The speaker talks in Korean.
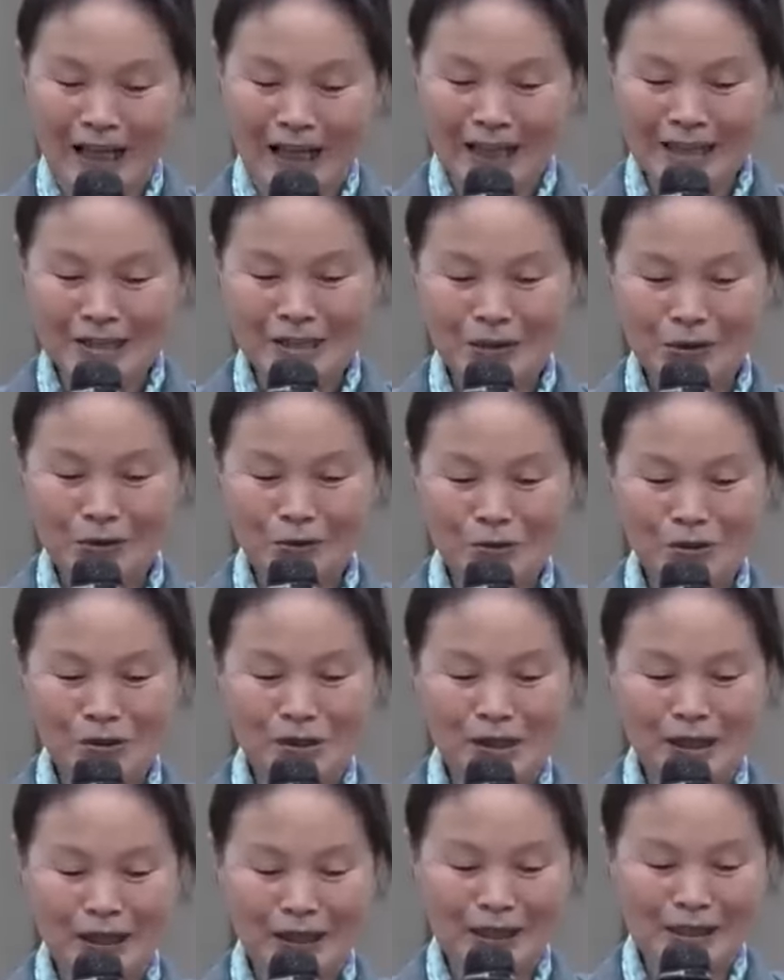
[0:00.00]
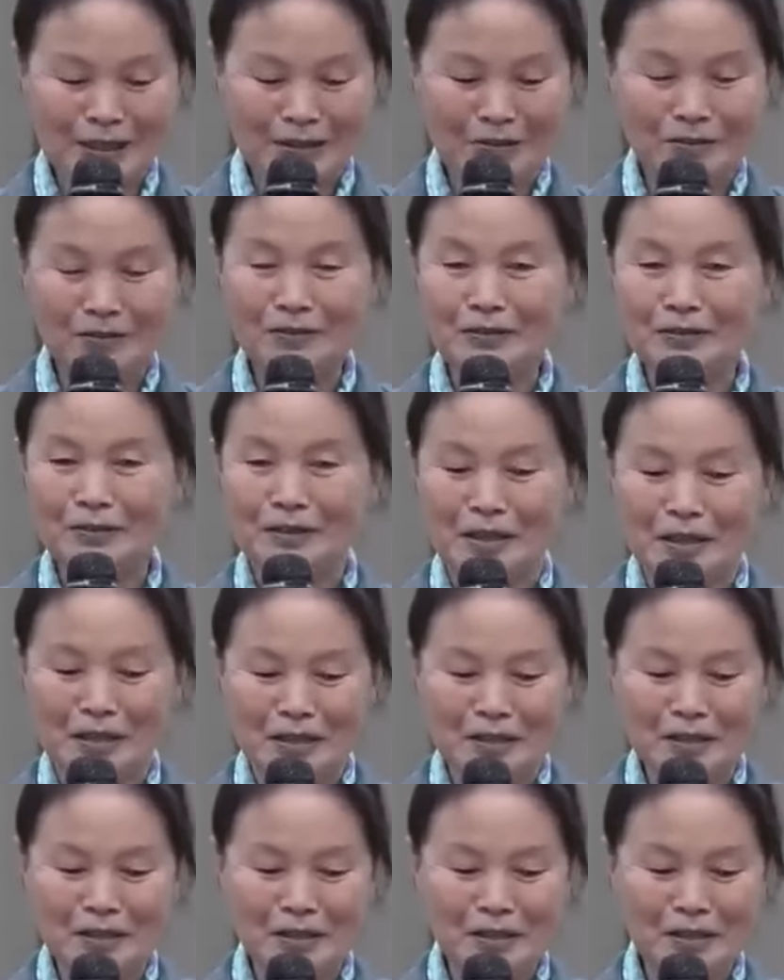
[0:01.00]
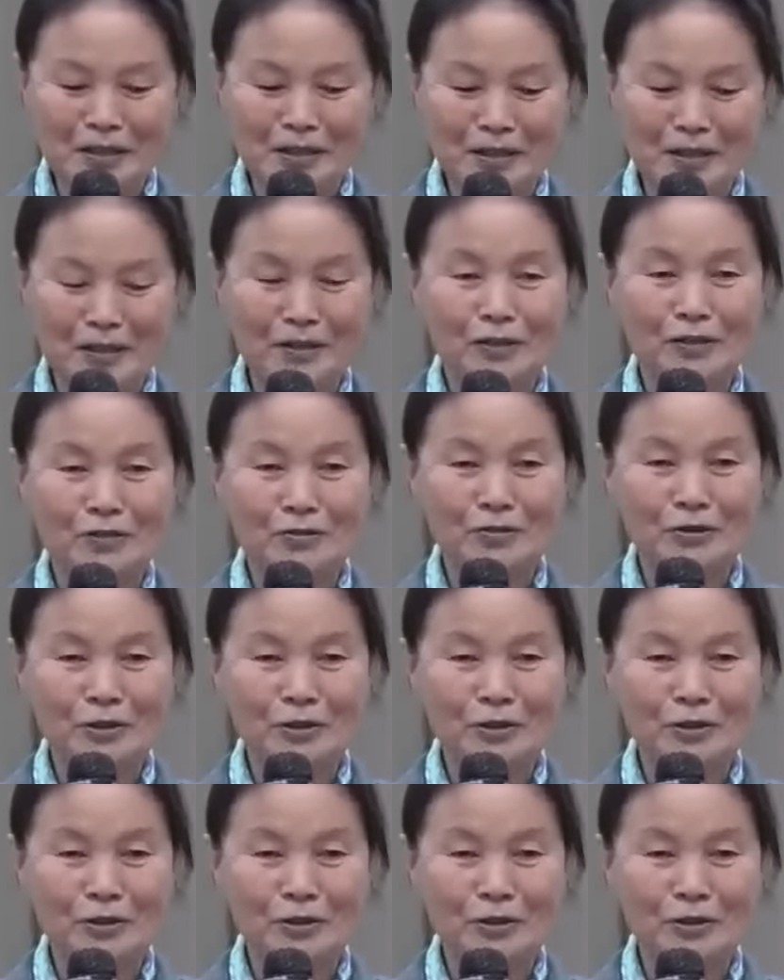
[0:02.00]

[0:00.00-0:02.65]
아직도 지하라서 예,